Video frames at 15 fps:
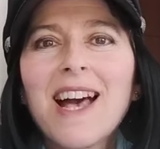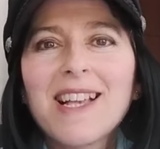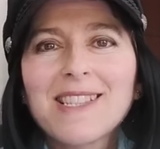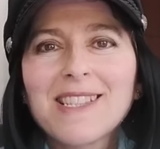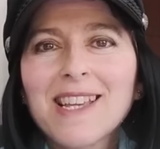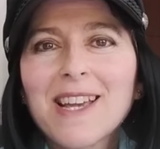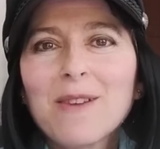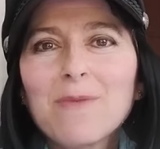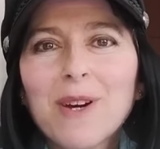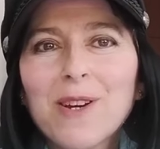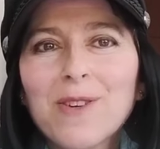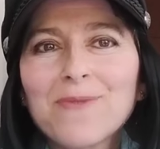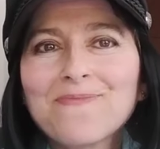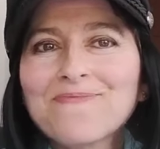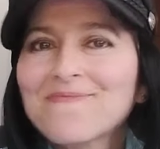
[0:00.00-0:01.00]
Así que
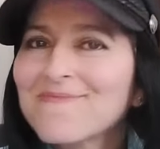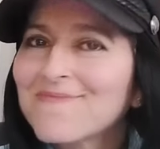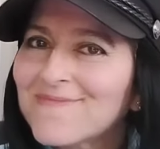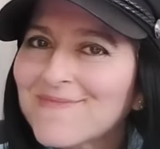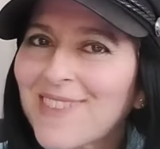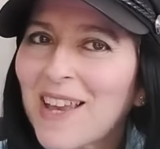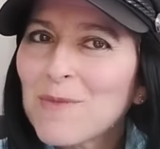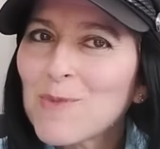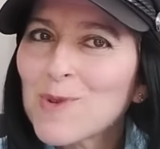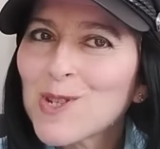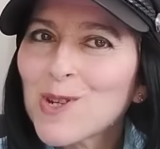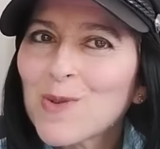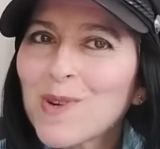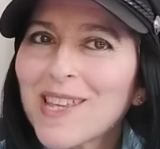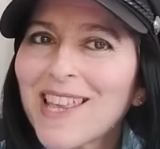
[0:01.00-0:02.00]
bueno, ten
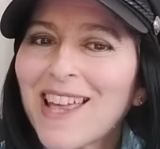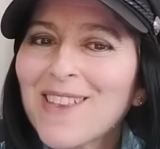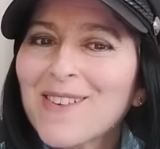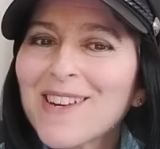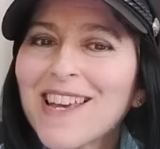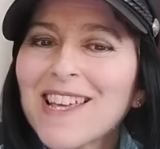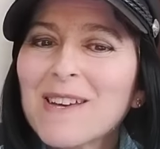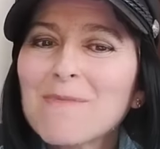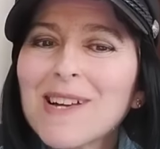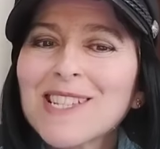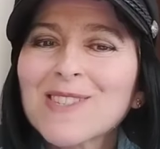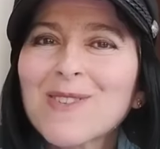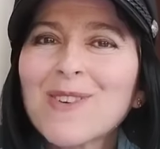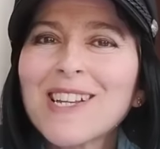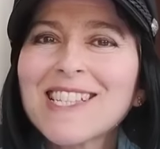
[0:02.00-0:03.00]
mucho cuidado nada
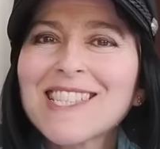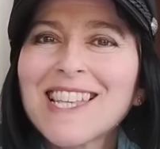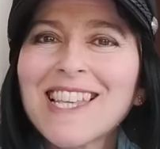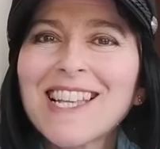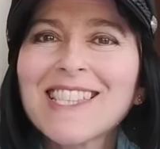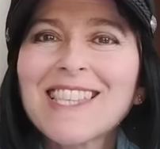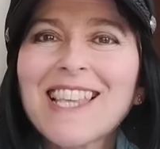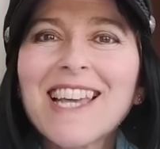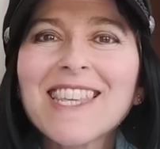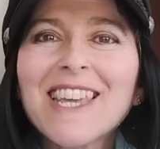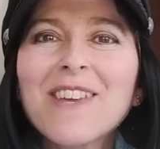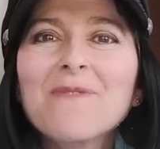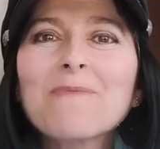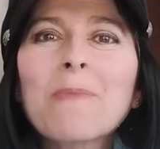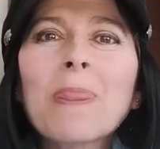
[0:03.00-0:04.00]
más con este
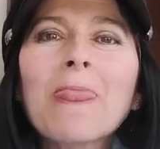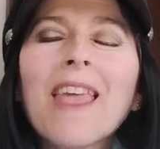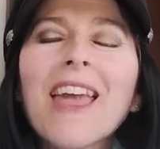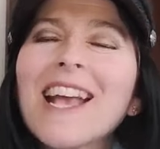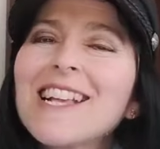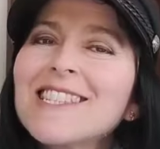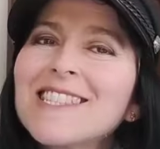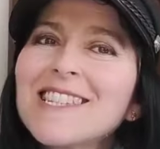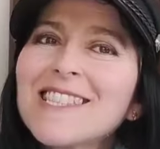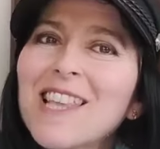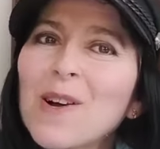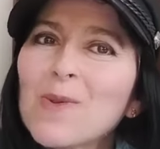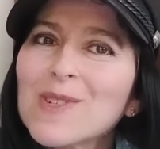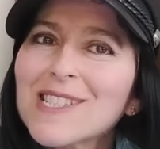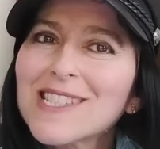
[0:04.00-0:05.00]
detalle y si
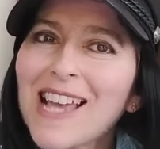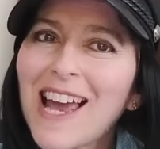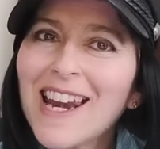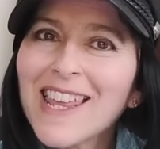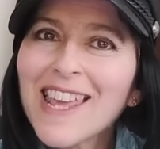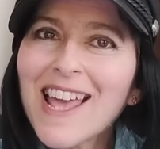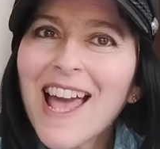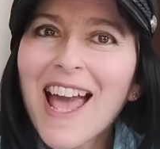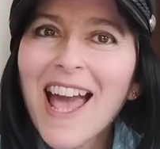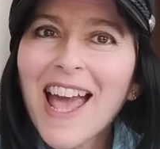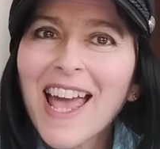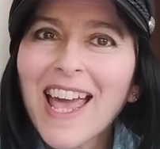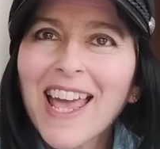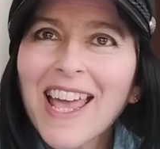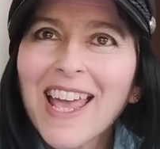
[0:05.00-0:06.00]
te gustaría
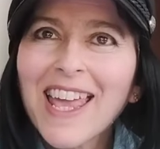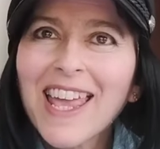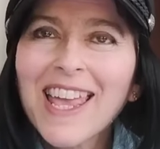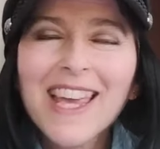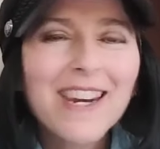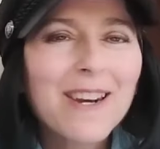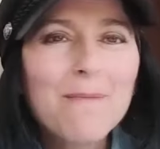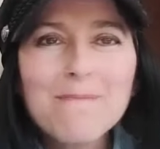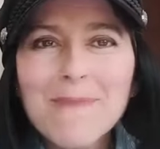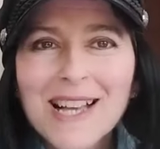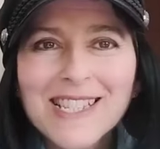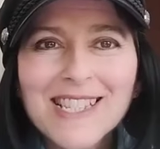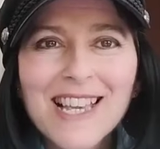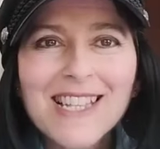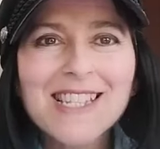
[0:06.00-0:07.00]
ir
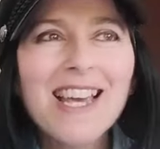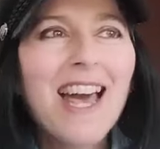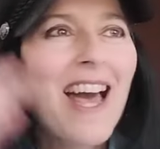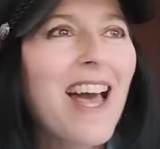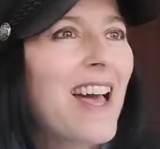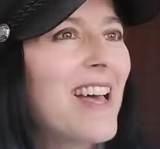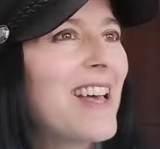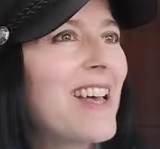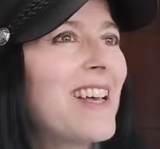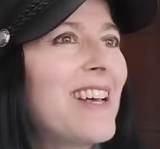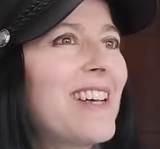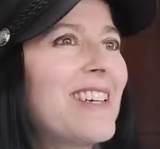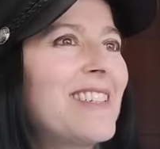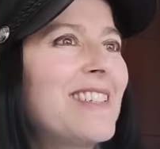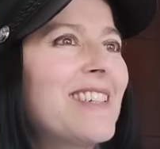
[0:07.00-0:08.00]
más allá,
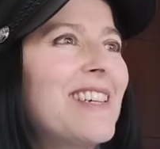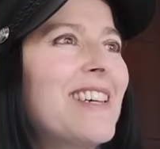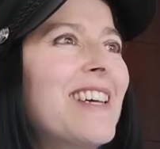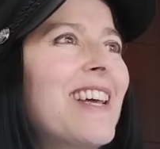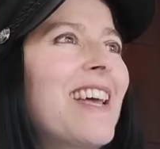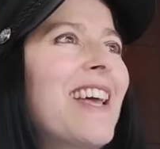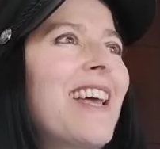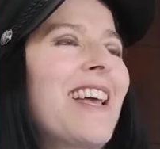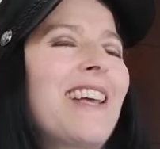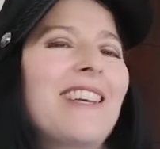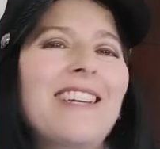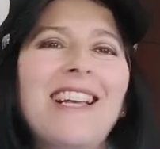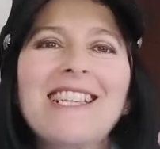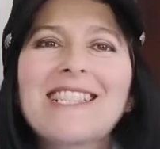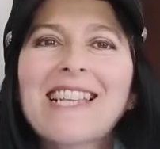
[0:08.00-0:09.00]
eh,
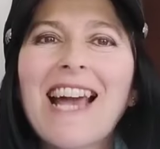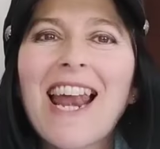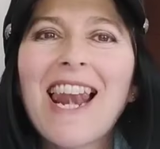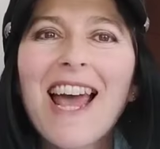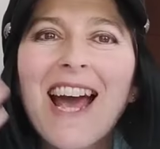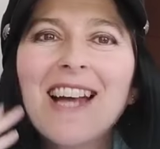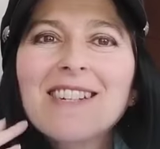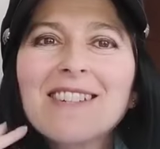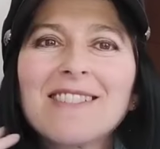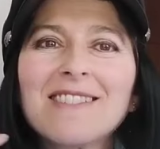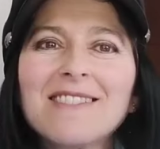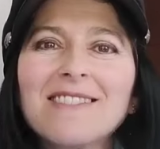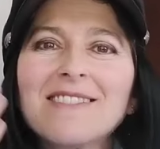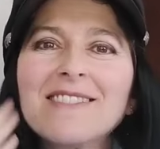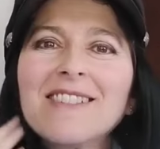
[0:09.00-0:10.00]
escalar,
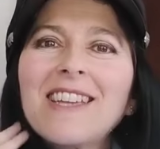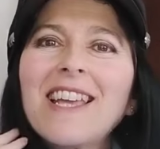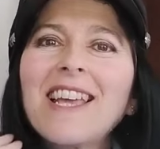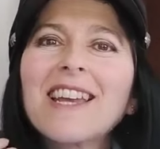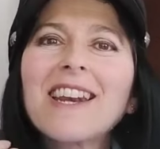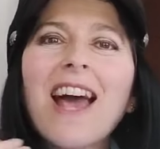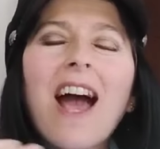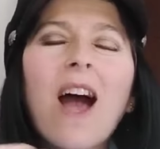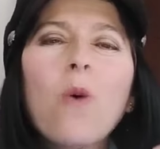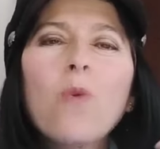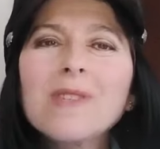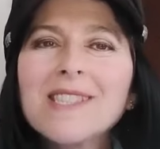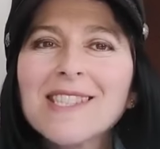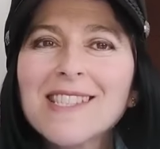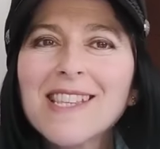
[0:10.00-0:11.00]
ir a
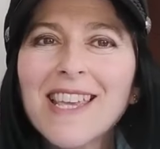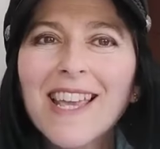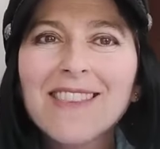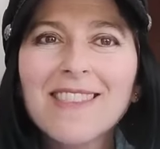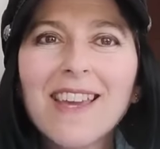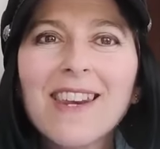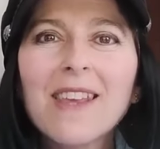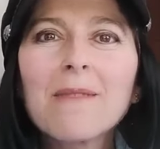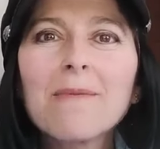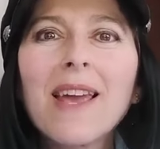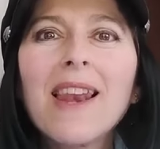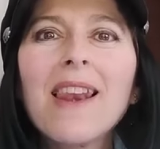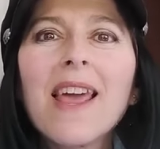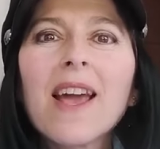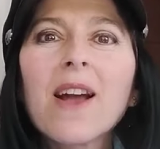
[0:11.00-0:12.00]
un siguiente
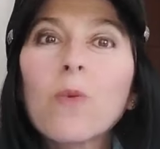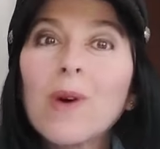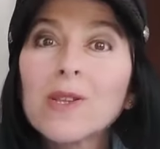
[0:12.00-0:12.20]
nivel en